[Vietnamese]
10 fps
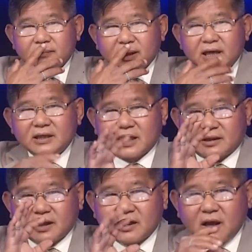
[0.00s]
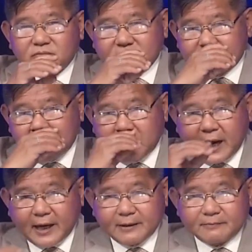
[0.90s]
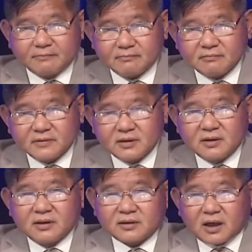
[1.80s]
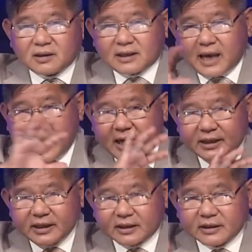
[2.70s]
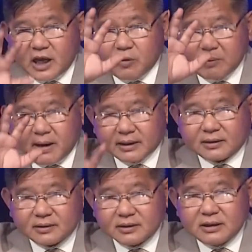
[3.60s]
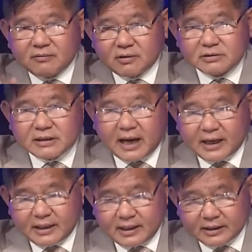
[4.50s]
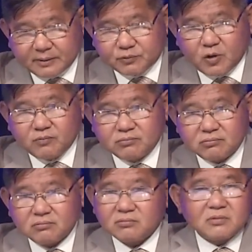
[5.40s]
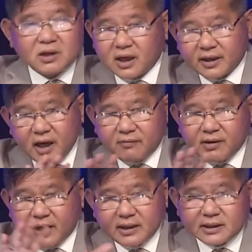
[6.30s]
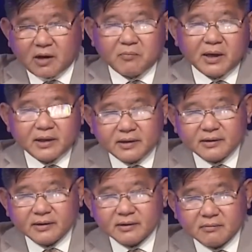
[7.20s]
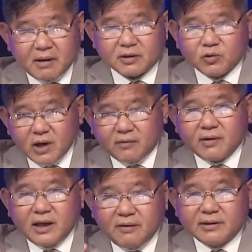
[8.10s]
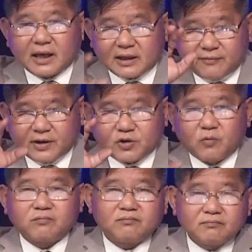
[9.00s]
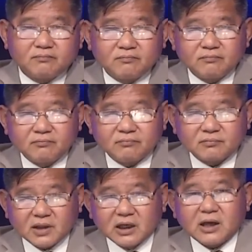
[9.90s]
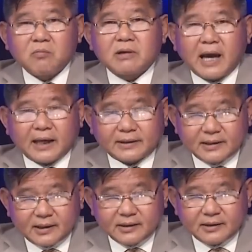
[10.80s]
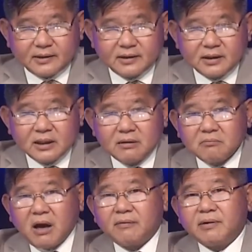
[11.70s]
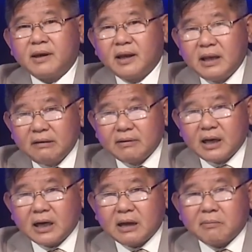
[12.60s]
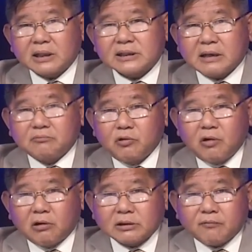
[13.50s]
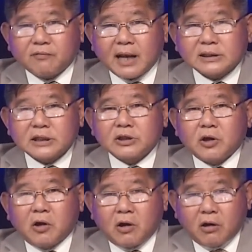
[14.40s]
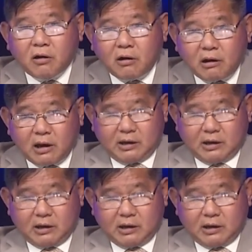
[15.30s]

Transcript: khi Nhật tấn công trên châu cảng tất cả người Nhật đều bị bắt đưa vào trại ra tập trung người Đức với người Ý thì không bị mặc dù Đức với Ý với Nhật là phe trục tấn công cả thế giới bởi vì Ý với Đức là mắt xanh mũi ló tóc vàng sợi nhỏ